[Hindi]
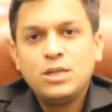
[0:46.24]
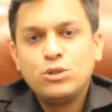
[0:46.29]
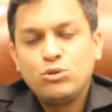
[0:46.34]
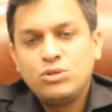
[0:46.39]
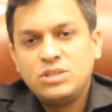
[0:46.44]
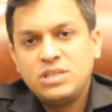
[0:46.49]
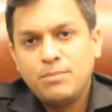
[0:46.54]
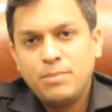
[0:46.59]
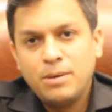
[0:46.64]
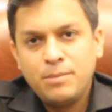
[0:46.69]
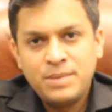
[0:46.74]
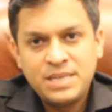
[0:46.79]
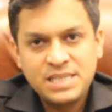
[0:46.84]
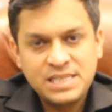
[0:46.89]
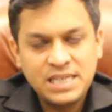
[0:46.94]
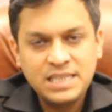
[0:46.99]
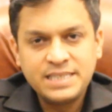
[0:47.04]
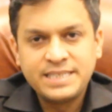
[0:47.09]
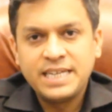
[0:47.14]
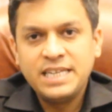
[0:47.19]
तो जब हम
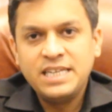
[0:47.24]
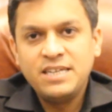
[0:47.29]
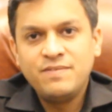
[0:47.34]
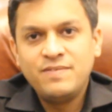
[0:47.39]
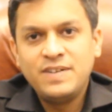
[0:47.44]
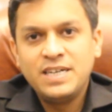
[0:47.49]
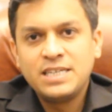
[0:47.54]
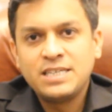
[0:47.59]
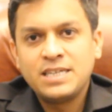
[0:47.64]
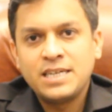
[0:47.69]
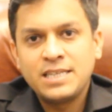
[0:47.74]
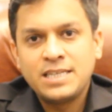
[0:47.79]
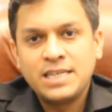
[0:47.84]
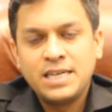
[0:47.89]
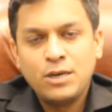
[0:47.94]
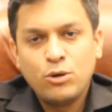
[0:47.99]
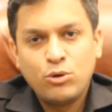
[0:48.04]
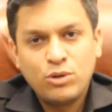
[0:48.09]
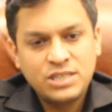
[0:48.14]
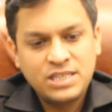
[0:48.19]
रिज़ल्ट के लिए वेट करते
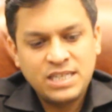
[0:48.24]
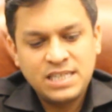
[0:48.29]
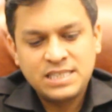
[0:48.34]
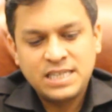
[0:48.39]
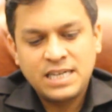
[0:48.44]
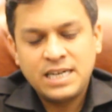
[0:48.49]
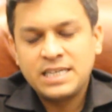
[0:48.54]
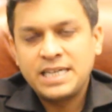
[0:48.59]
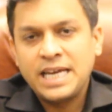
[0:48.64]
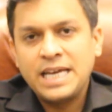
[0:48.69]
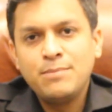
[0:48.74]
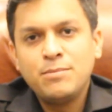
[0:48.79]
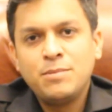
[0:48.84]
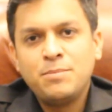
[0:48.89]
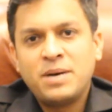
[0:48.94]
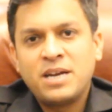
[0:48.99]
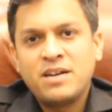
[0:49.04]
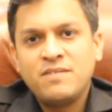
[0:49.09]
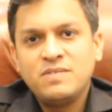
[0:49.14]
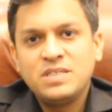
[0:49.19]
हैं और इतना सारा टाइम
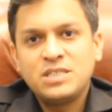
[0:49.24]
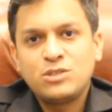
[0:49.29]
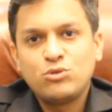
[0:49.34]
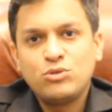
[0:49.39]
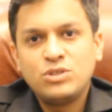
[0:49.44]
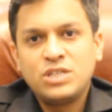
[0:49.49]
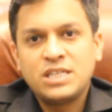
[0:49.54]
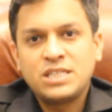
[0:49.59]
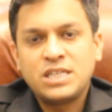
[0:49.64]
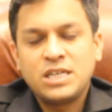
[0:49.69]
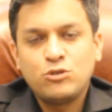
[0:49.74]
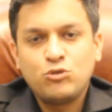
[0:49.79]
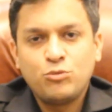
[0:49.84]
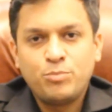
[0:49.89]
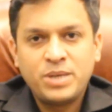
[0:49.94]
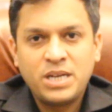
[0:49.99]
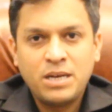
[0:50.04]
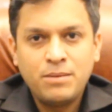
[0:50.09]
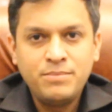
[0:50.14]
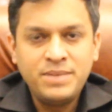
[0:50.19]
हमारा वेस्ट हो जाता है तो
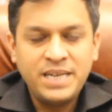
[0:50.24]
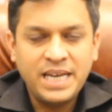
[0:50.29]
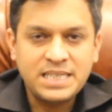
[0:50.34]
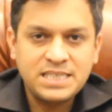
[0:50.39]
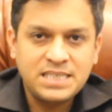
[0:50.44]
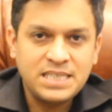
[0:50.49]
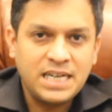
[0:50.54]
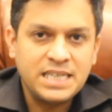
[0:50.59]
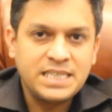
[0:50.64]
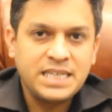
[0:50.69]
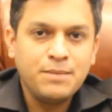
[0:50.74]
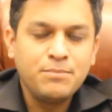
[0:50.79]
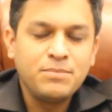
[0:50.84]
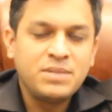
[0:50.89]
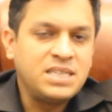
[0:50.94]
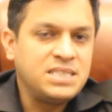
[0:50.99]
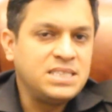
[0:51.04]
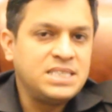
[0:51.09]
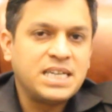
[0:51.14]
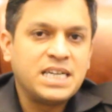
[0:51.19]
फिर हम नेक्स्ट
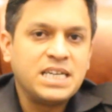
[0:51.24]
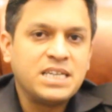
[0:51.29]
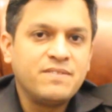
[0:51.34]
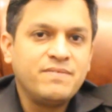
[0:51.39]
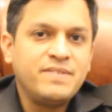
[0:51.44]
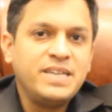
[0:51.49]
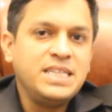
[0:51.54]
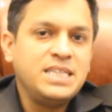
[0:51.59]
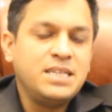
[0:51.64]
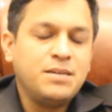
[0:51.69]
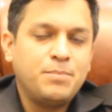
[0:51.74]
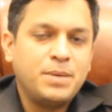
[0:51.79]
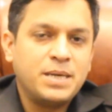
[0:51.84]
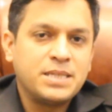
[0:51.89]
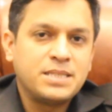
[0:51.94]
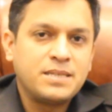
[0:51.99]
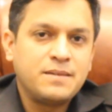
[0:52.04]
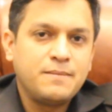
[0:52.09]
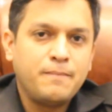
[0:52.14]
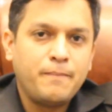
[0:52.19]
अटैम्प्ट कंजर्गेटिव नहीं दे
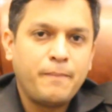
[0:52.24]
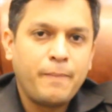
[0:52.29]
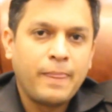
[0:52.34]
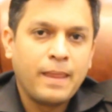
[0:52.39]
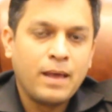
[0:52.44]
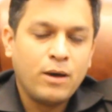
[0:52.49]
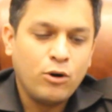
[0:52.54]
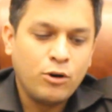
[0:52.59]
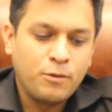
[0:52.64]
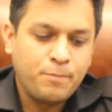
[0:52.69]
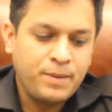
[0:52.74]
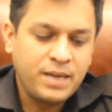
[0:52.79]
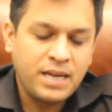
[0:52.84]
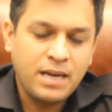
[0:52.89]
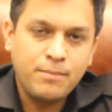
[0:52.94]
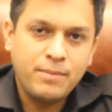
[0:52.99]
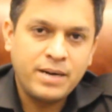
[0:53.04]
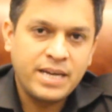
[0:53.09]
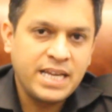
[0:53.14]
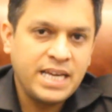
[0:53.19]
पाते और फिर
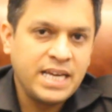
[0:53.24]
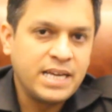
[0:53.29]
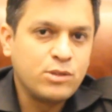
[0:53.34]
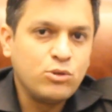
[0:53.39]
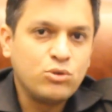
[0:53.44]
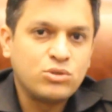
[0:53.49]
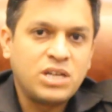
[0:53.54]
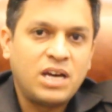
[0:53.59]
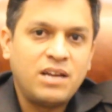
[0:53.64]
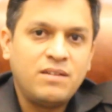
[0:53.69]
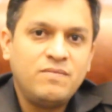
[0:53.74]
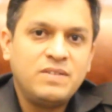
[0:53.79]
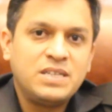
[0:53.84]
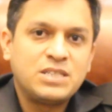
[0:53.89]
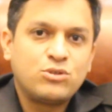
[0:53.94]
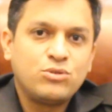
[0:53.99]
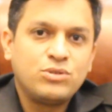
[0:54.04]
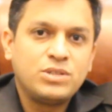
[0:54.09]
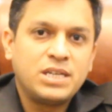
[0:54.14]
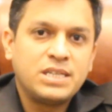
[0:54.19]
हमारे एक दो साल
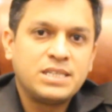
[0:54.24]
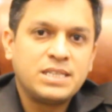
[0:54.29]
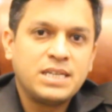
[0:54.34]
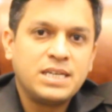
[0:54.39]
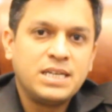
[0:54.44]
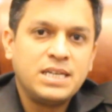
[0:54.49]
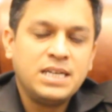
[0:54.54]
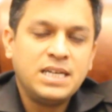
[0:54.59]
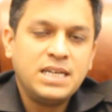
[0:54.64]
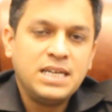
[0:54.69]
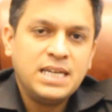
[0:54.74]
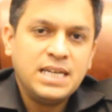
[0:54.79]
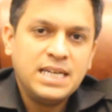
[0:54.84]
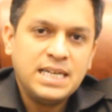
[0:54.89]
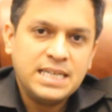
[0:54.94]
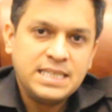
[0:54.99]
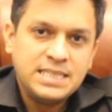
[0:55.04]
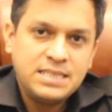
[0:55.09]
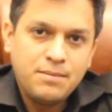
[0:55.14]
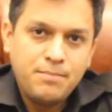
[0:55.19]
वेस्ट हो जाते हैं
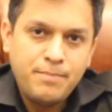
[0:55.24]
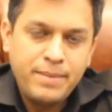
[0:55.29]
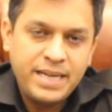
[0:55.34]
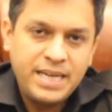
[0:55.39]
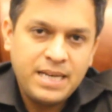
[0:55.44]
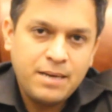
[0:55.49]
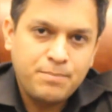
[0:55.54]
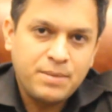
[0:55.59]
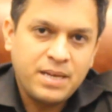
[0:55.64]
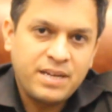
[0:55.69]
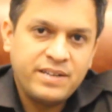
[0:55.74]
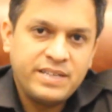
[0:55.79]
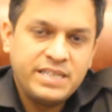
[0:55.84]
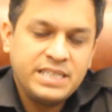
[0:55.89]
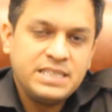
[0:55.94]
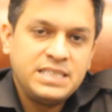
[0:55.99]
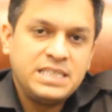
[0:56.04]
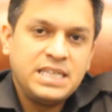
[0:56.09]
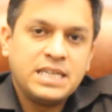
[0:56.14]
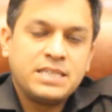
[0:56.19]
जब मैंने अपना
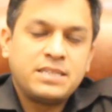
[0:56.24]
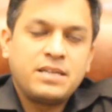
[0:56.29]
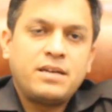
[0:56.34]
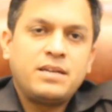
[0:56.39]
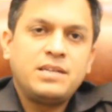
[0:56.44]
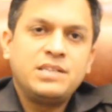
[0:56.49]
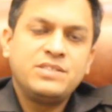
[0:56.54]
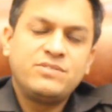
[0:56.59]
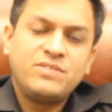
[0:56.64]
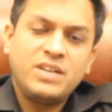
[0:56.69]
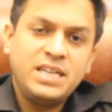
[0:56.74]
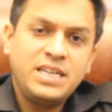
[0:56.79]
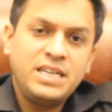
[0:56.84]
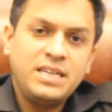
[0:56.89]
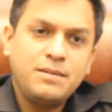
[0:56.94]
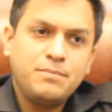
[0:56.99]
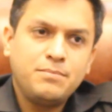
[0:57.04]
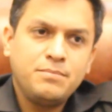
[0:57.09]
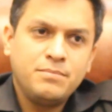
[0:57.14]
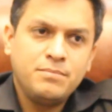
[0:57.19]
रिटर्न दिया था लिटरली
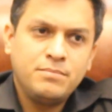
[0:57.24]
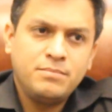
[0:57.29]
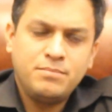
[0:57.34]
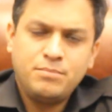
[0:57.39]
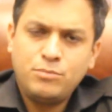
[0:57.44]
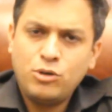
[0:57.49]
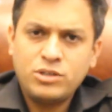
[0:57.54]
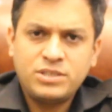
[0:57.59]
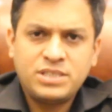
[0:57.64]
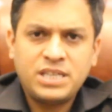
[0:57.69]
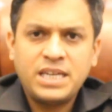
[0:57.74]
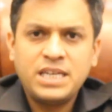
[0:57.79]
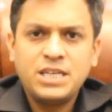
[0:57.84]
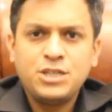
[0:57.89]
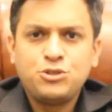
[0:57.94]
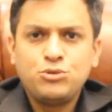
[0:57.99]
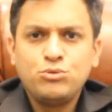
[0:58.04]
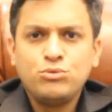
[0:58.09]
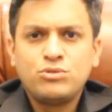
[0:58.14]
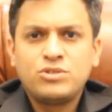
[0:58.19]
बहुत सारे
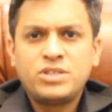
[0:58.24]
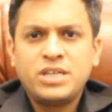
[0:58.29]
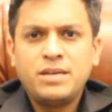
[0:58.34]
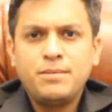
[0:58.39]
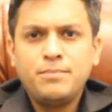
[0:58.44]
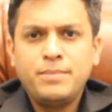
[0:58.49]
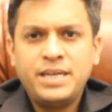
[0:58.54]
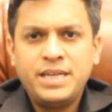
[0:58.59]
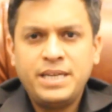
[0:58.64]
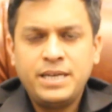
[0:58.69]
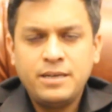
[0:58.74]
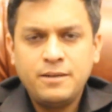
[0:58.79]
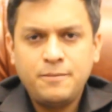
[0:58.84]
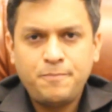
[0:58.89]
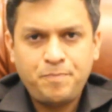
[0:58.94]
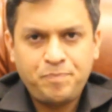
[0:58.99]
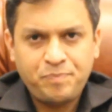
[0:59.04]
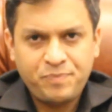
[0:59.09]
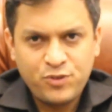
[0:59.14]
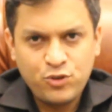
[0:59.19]
इश्यूज़ थे मैंने
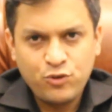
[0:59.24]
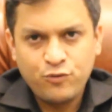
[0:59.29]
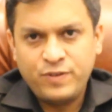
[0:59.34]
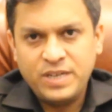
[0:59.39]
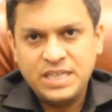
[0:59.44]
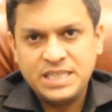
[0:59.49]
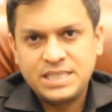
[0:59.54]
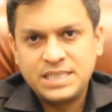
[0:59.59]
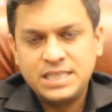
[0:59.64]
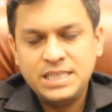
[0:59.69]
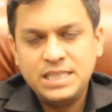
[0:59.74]
जो फेस